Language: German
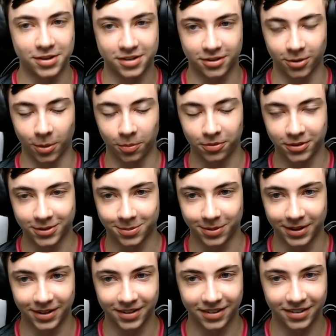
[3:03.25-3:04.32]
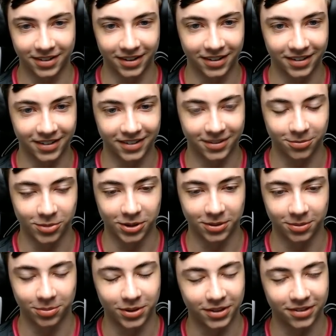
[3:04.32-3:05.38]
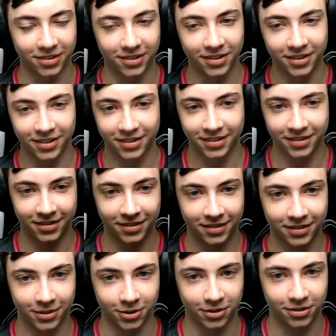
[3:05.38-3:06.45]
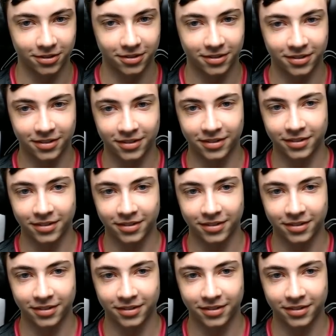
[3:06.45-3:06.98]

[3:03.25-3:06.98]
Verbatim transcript: bisschen obvious Pick, denke ich, mit Pizzi. Tots.